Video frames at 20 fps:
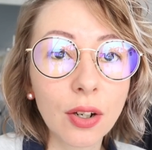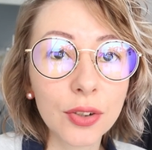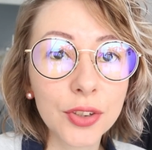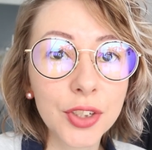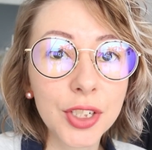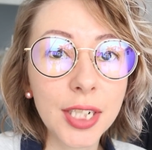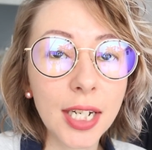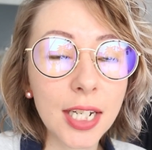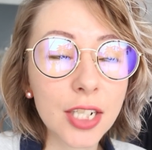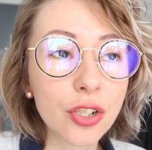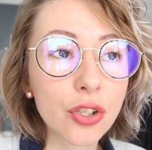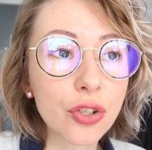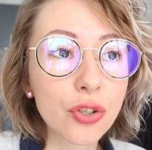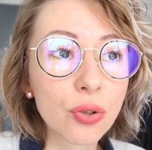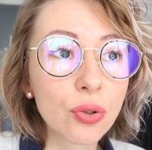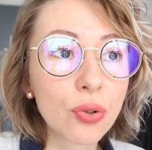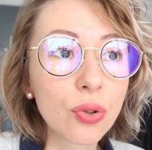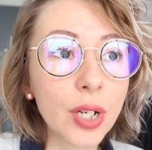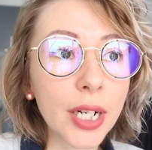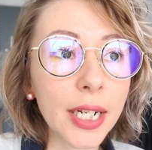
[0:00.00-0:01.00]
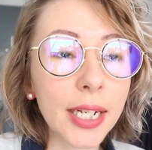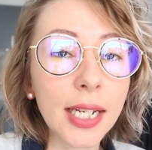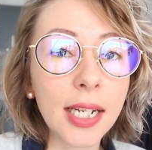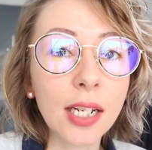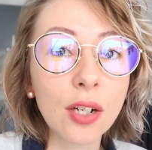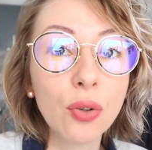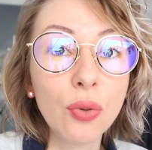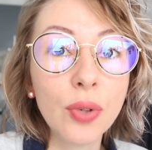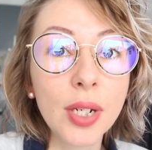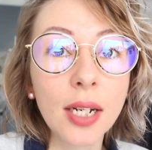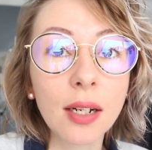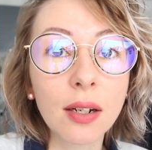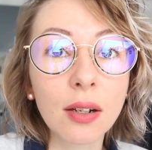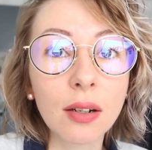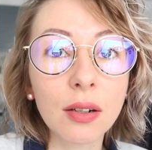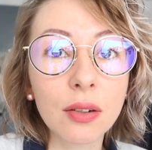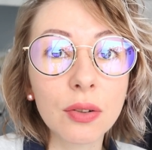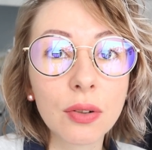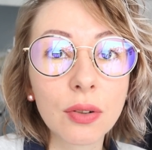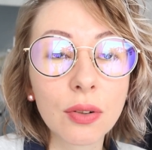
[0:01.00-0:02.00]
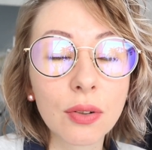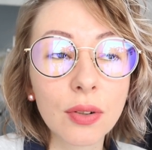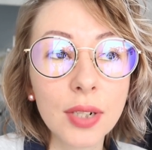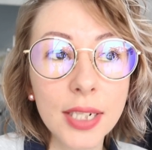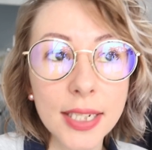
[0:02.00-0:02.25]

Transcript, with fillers: anti-âge jour et l'huile euh,